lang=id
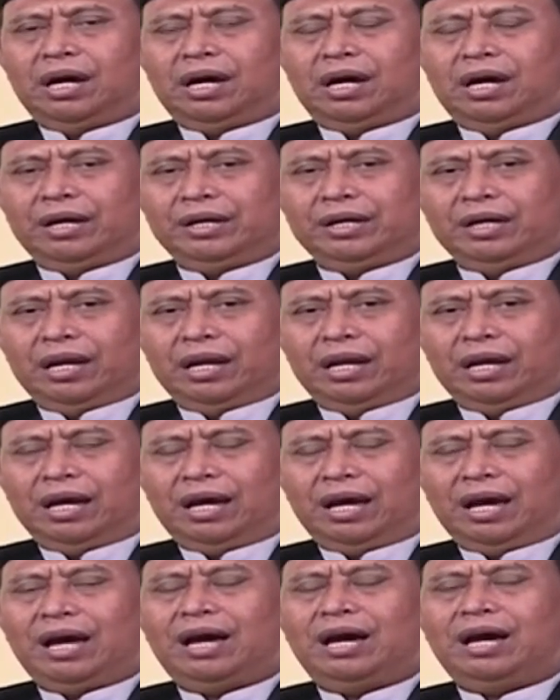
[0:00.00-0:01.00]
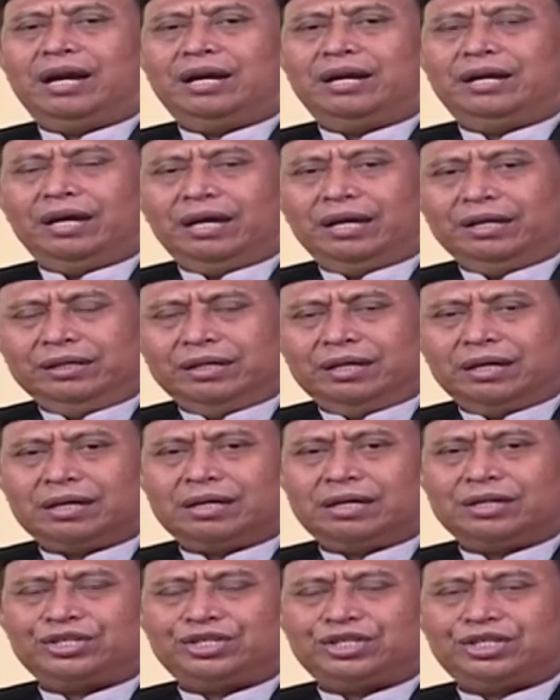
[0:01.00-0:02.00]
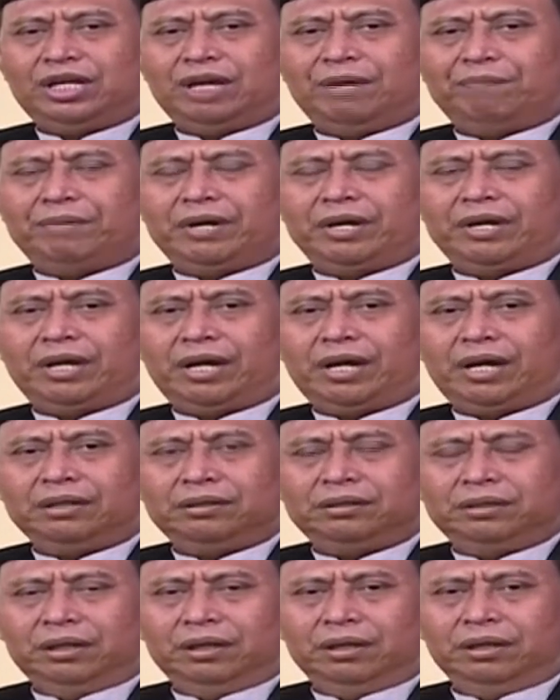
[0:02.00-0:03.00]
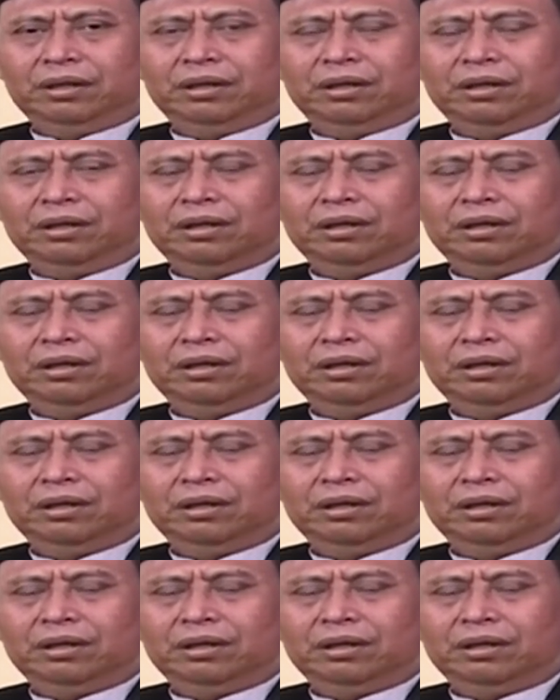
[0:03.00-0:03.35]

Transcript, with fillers: adalah adanya kesiapan hati